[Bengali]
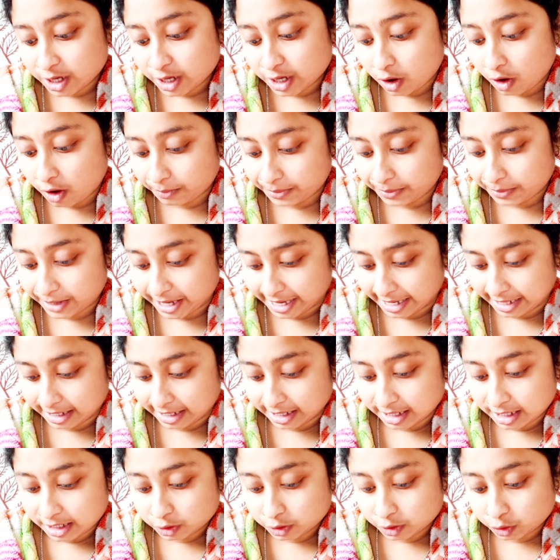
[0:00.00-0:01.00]
হবে
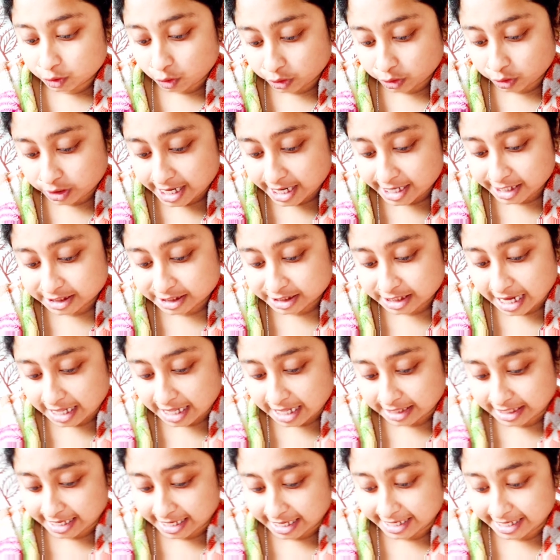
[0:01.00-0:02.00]
তোদের
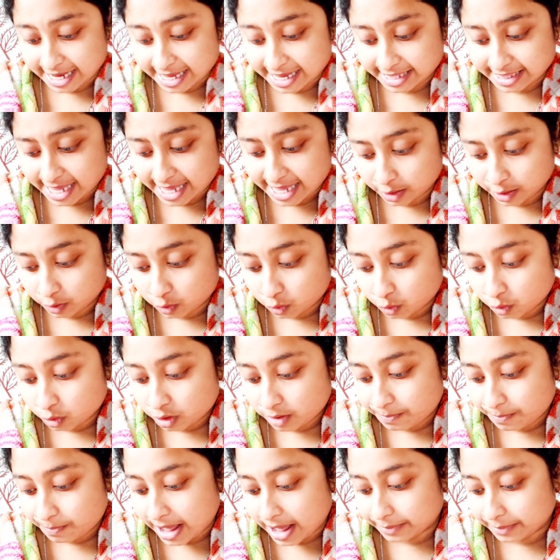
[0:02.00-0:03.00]
সাথে কেঁদে কুল
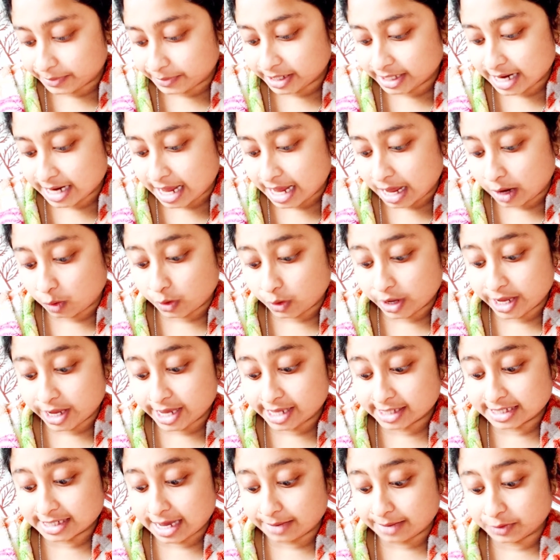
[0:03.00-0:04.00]
পাবি না হয়ে
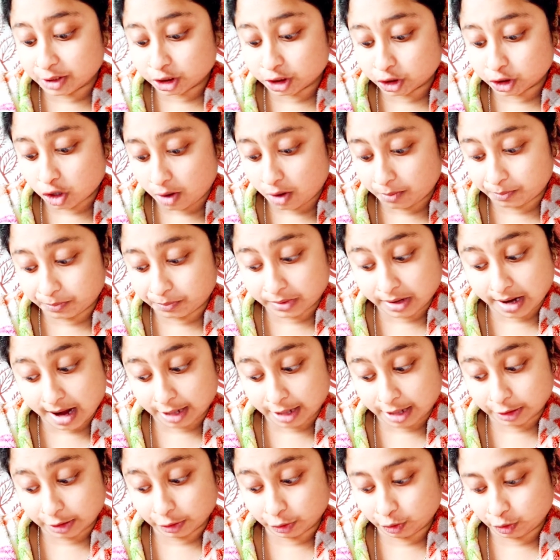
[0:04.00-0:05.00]
যাবি সব
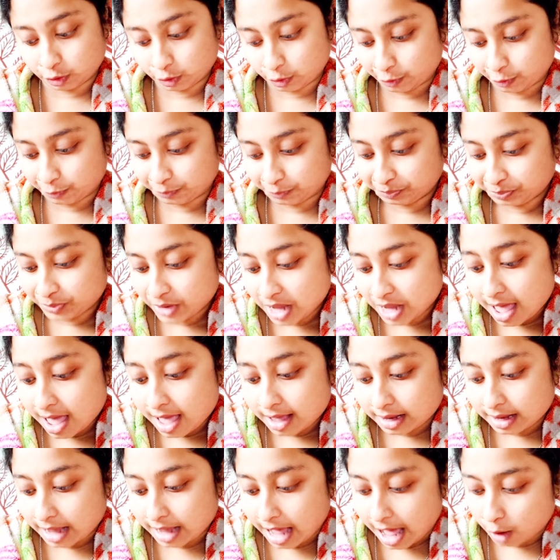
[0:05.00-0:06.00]
ক্লান্ত
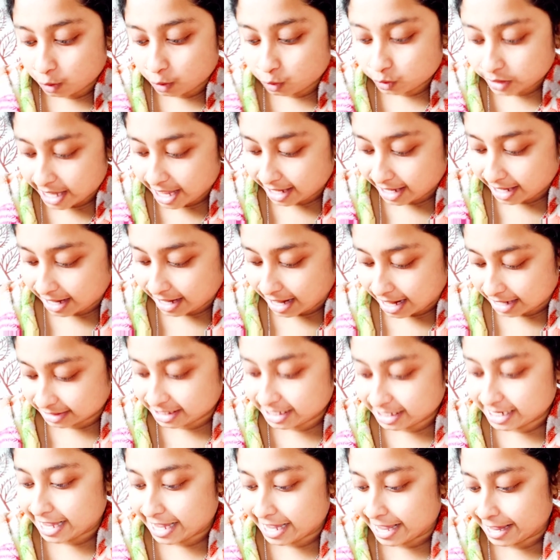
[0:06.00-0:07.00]
কাউকে
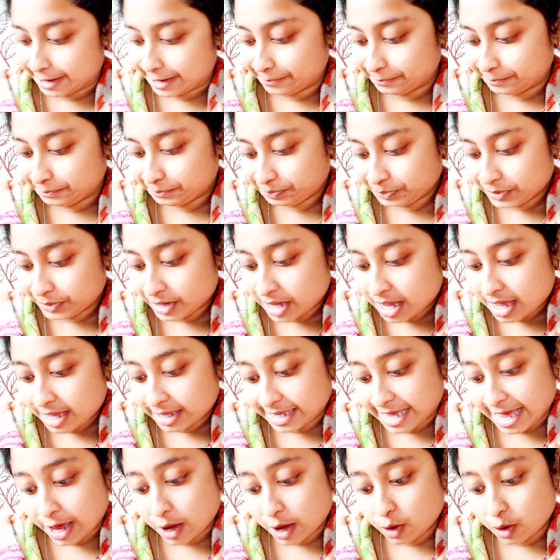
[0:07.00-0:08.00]
কাঁদিয়ে
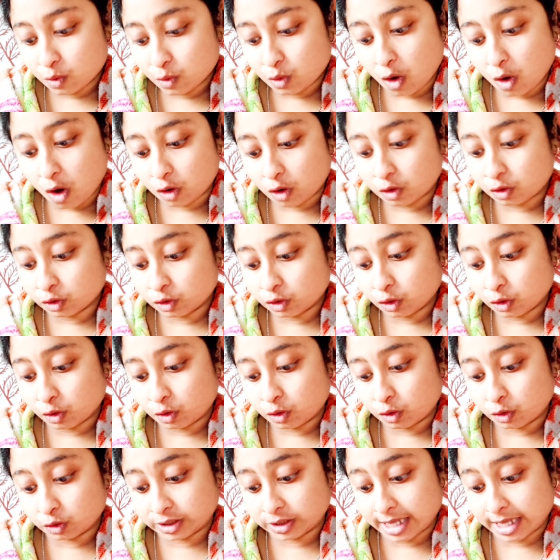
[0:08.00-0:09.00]
কেউ কখনো
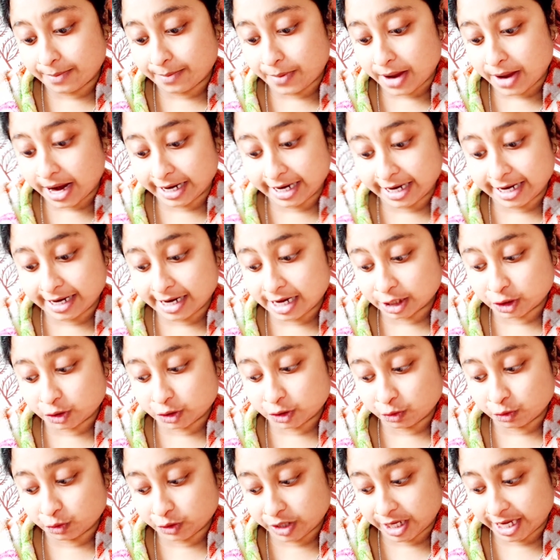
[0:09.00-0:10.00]
হতে পারে না
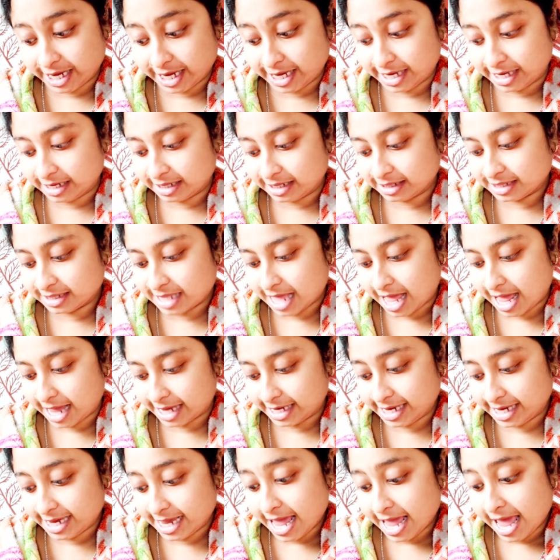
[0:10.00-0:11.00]
সুখী
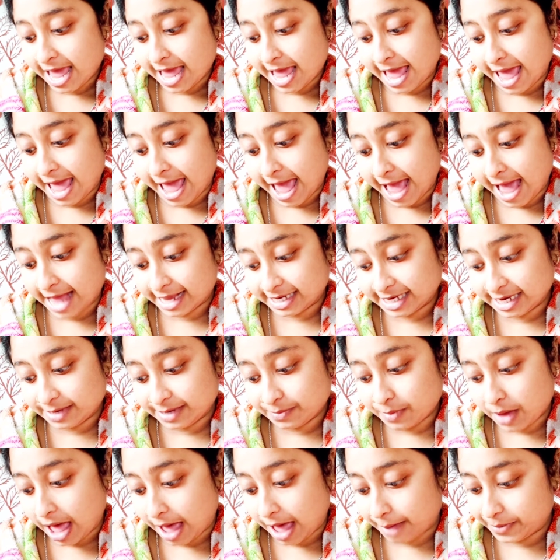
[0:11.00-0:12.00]
তাই
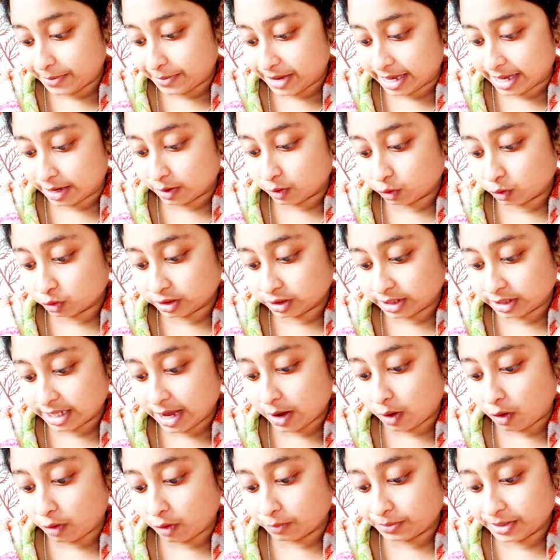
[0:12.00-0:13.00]
একইভাবে হতে
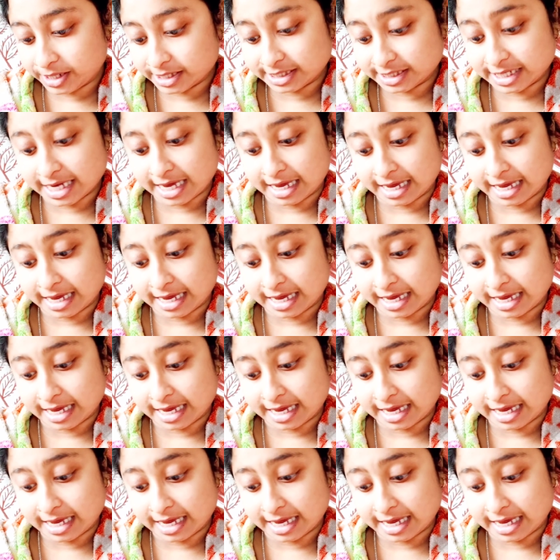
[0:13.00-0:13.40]
হবে যে